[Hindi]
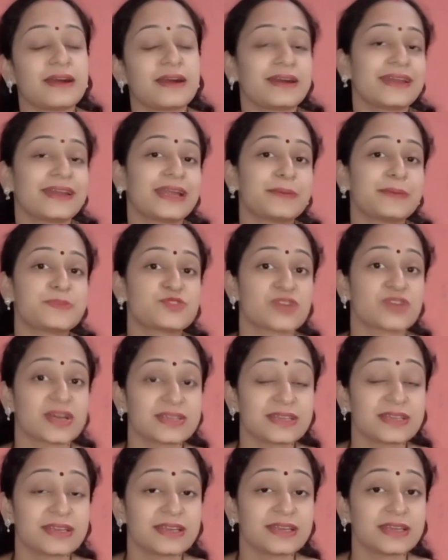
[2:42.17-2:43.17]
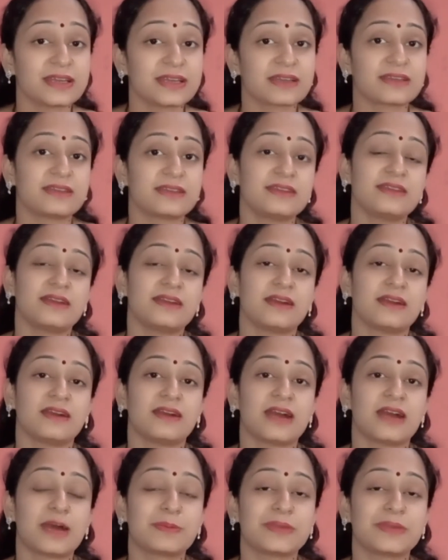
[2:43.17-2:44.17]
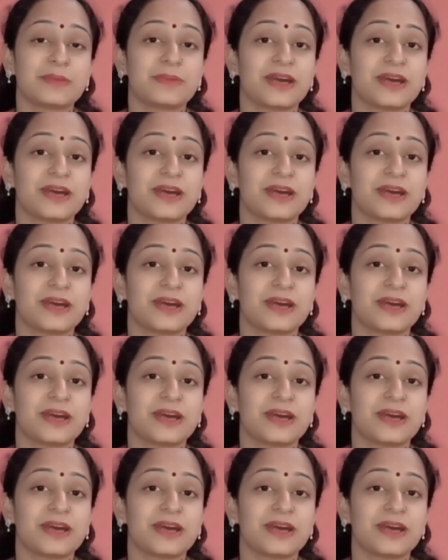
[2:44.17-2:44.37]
अगर आप चाहते हैं कि आपके